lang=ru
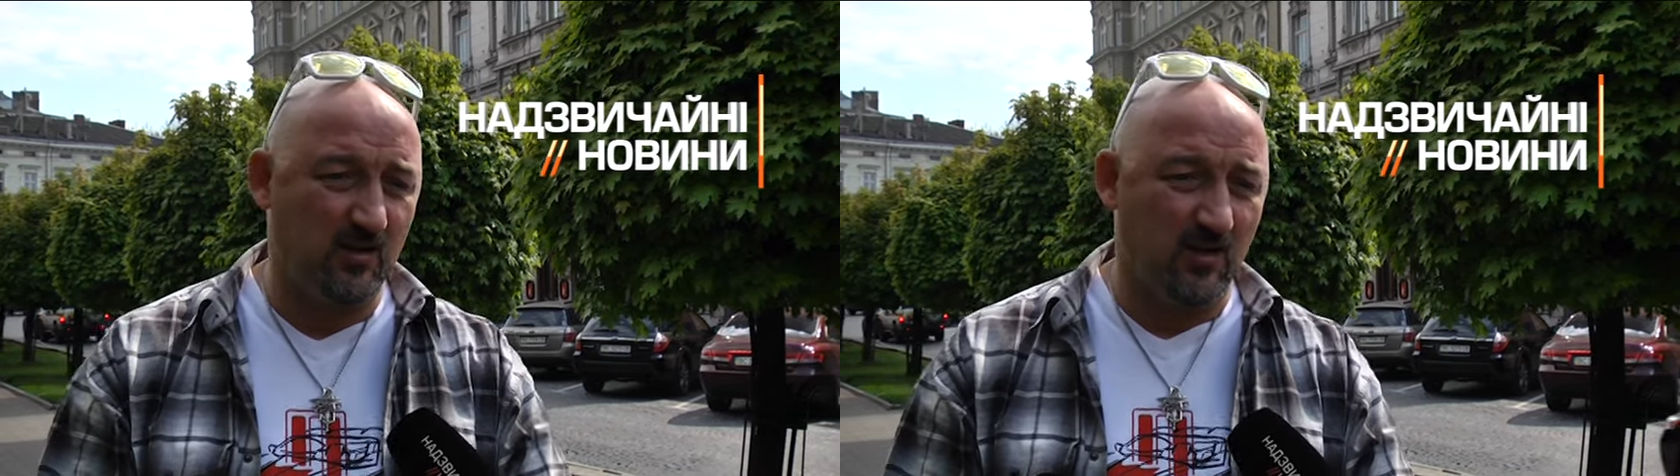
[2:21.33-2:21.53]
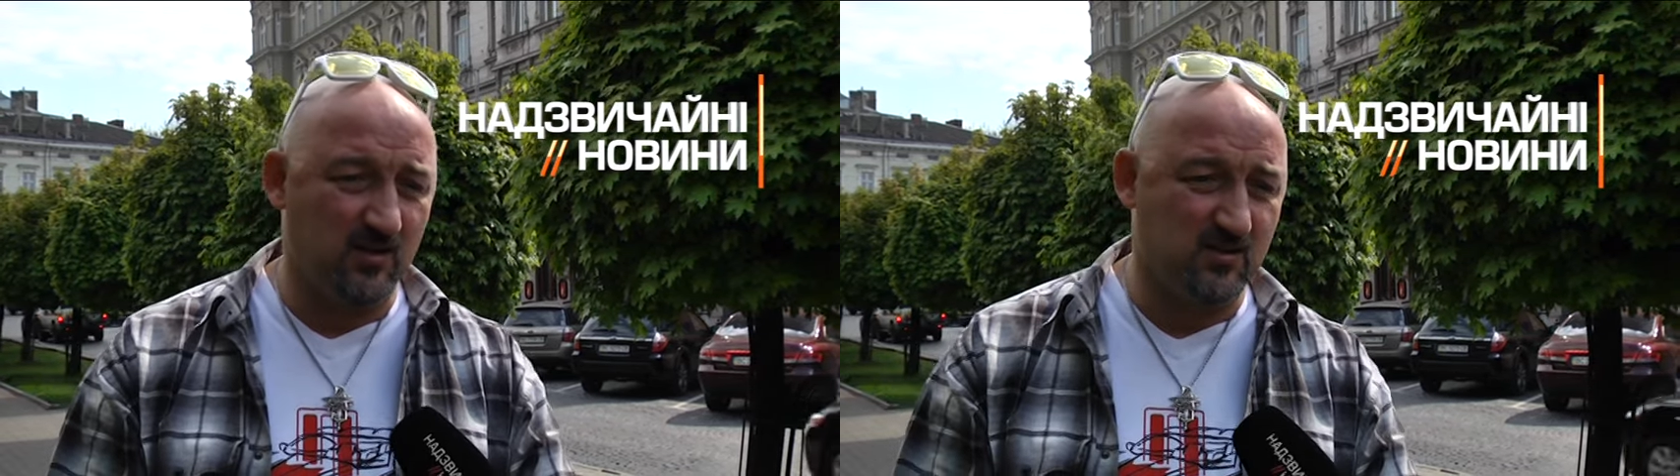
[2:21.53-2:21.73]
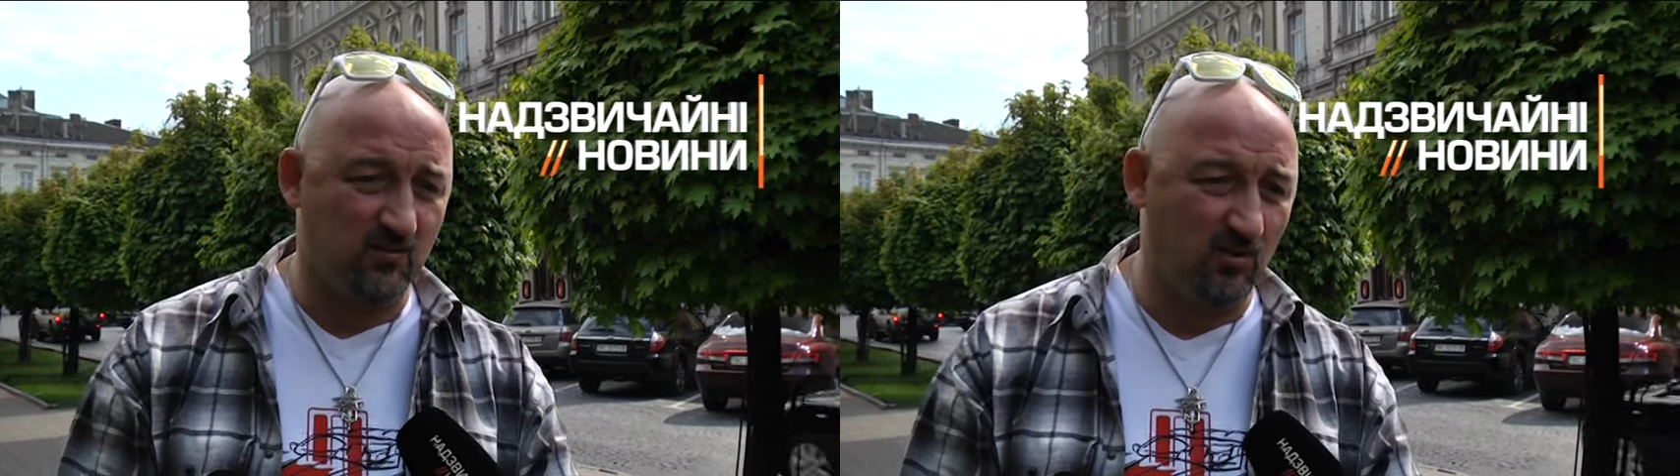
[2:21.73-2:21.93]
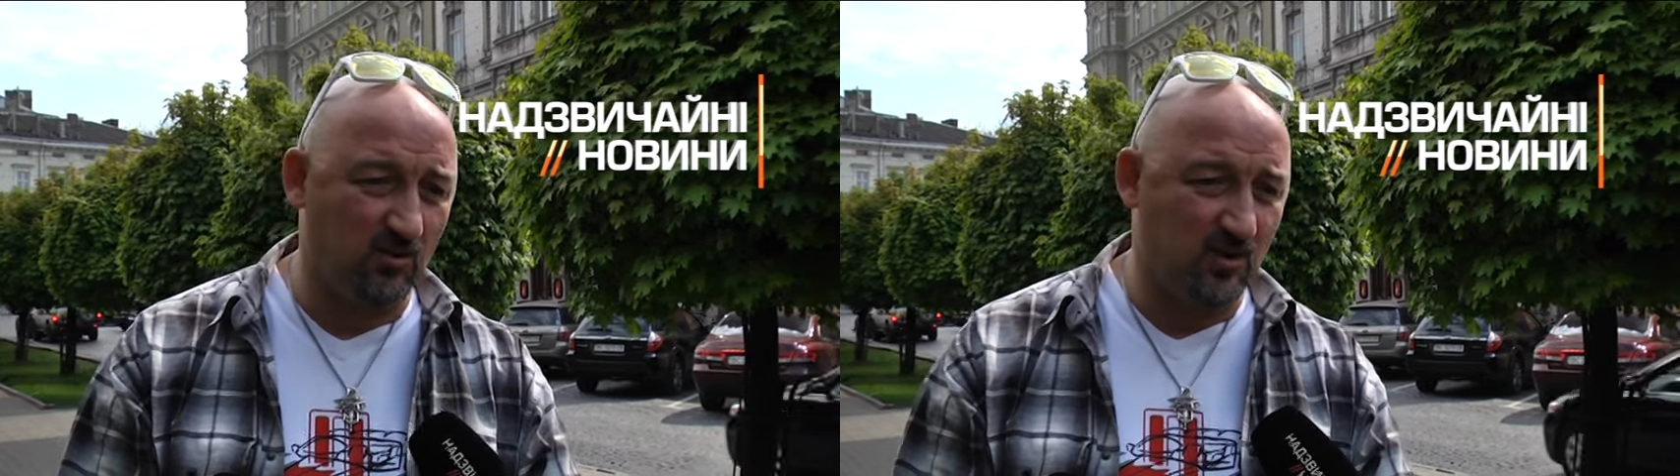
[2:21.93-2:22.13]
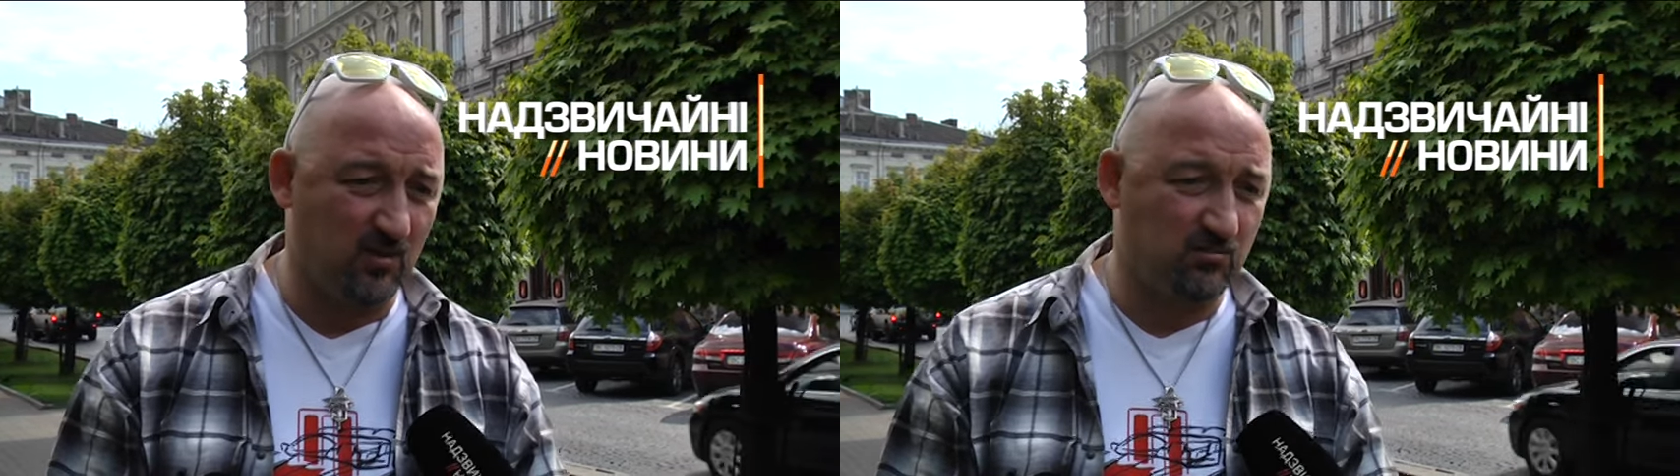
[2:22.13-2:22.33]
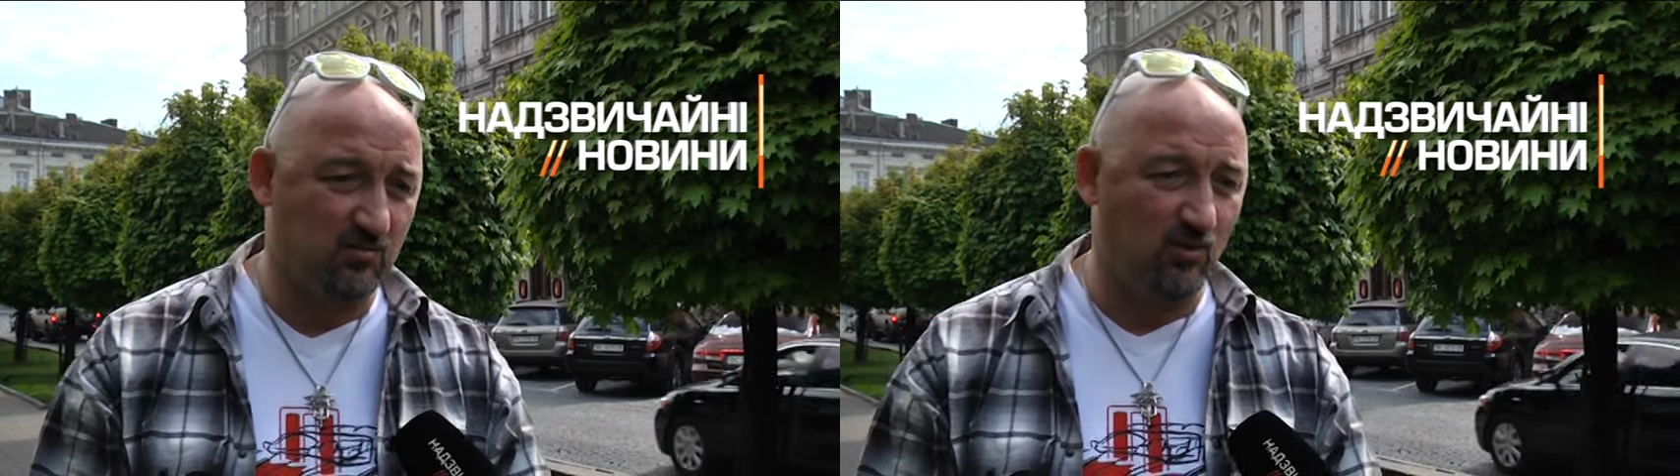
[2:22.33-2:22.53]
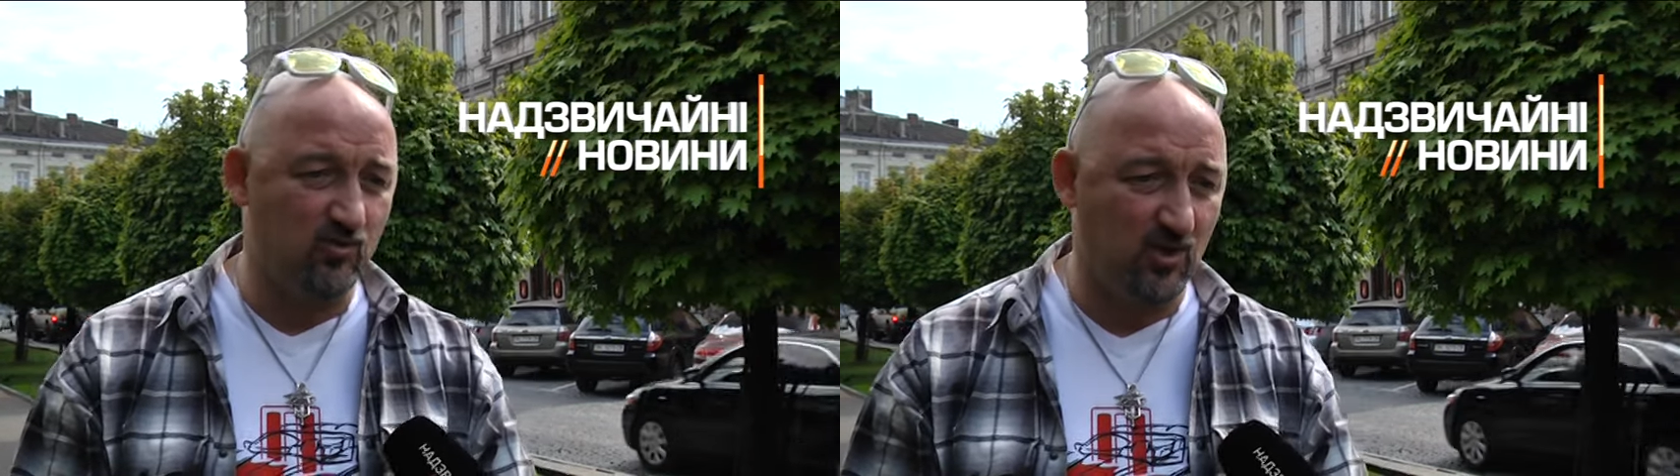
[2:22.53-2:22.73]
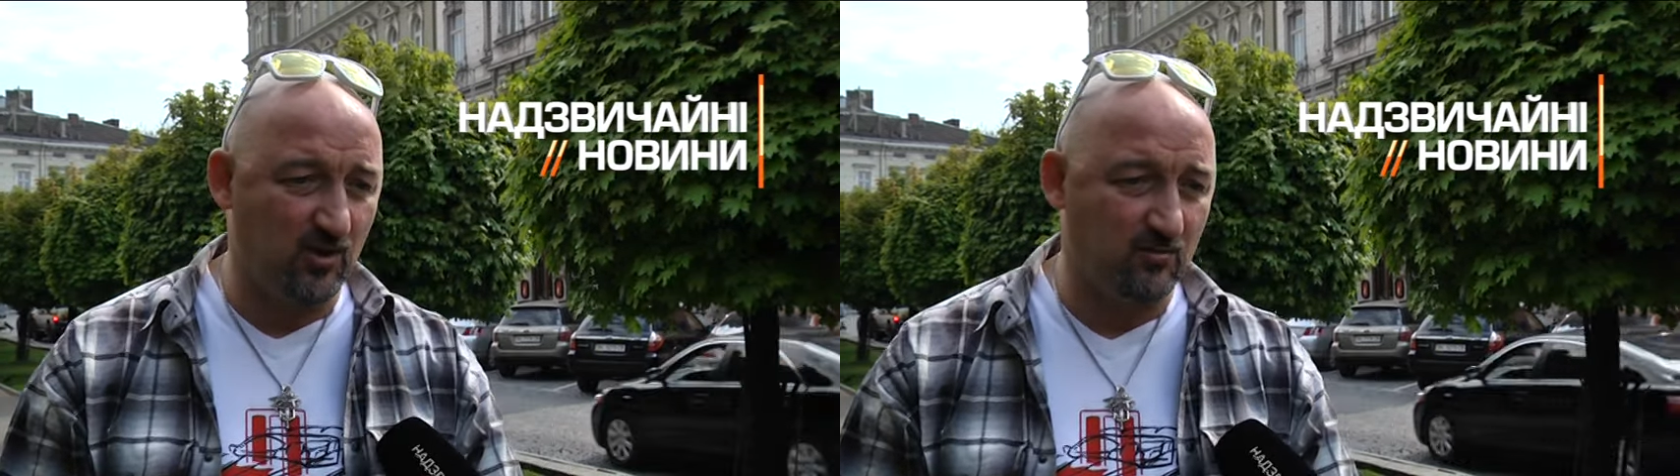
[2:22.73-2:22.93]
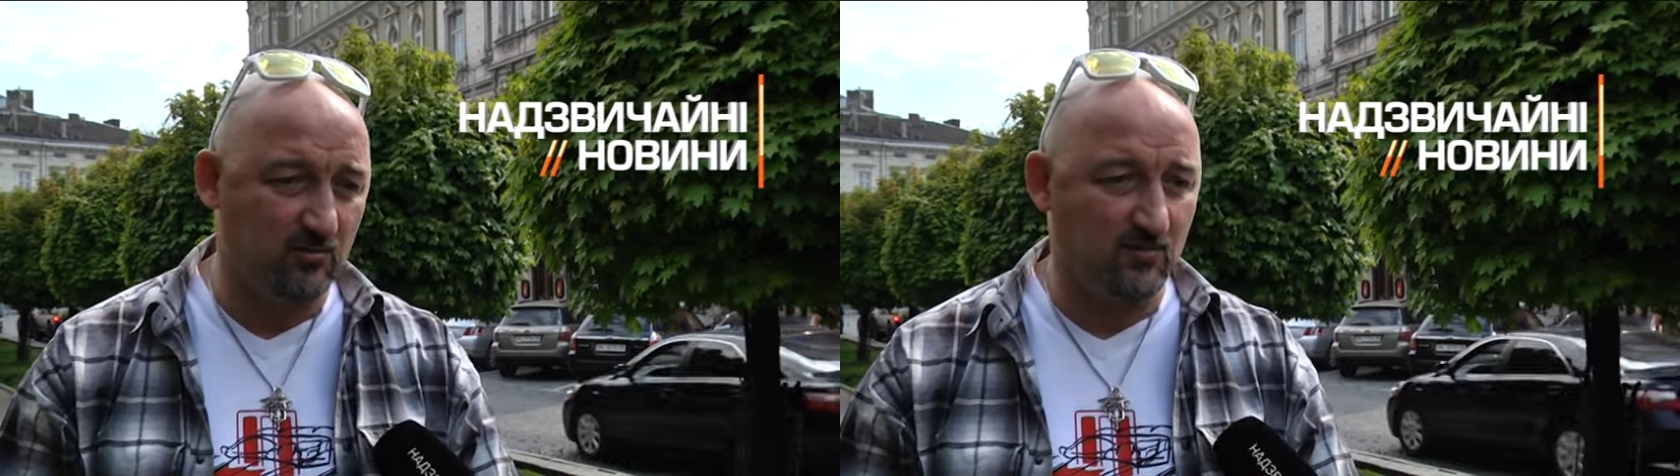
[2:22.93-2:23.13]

от самолета ключи,